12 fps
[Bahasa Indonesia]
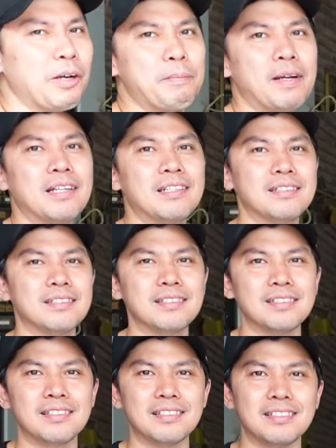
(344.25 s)
Evan
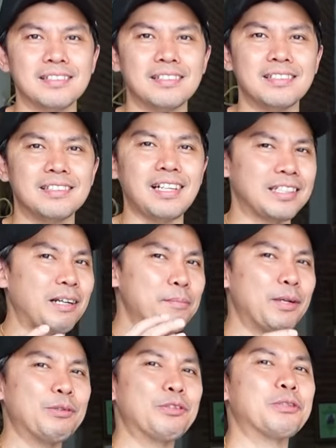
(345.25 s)
nggak
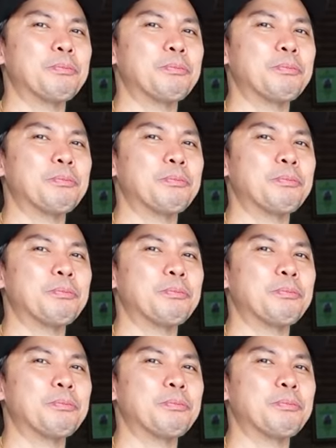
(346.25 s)
sabar udah